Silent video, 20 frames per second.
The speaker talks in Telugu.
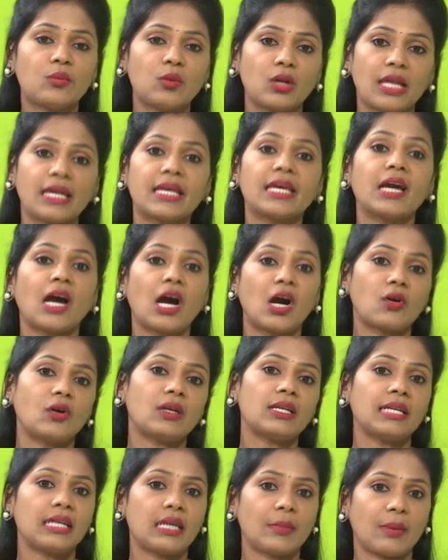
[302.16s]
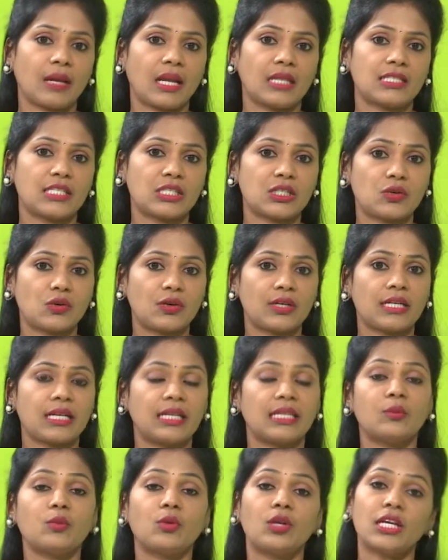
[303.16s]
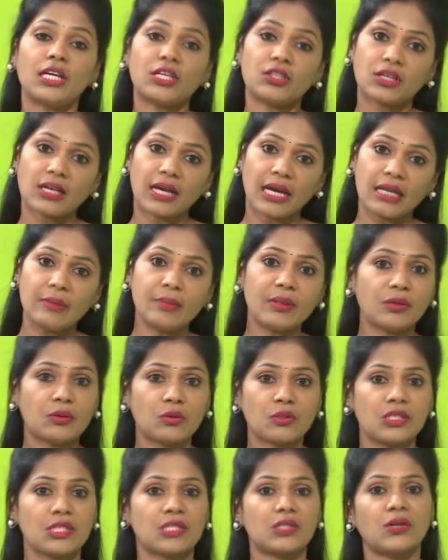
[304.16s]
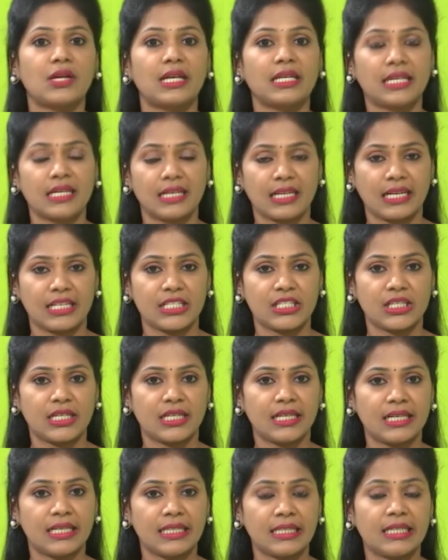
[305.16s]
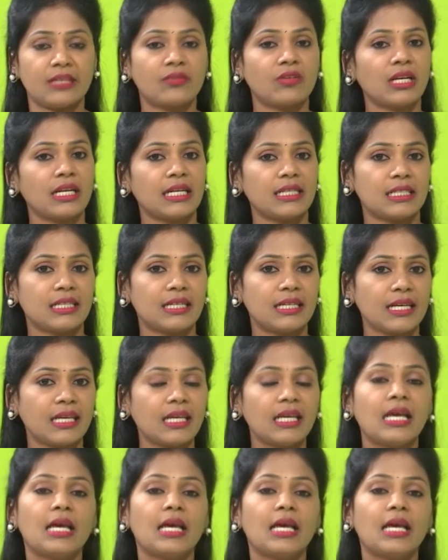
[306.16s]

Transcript: ముల్లంగి ఆకుల్ని ఇలా ప్లాన్ చేసుకోండి లేదా ముల్లంగితో కలిపి కుక్ చేసుకోవడానికి ట్రై చేయండి దీనివల్ల ఏంటంటే